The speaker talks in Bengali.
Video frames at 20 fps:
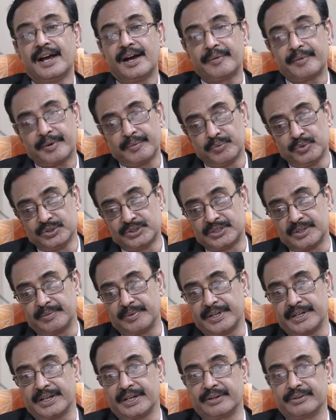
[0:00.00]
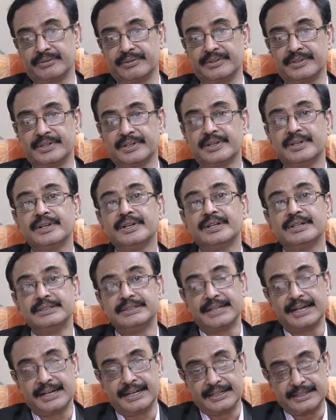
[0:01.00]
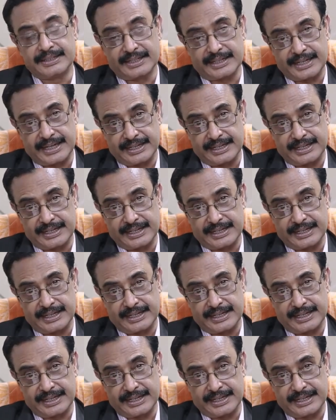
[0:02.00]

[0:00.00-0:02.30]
আমরা বুঝতে পারি আঙুল দিয়ে যে হ্যাঁ এটা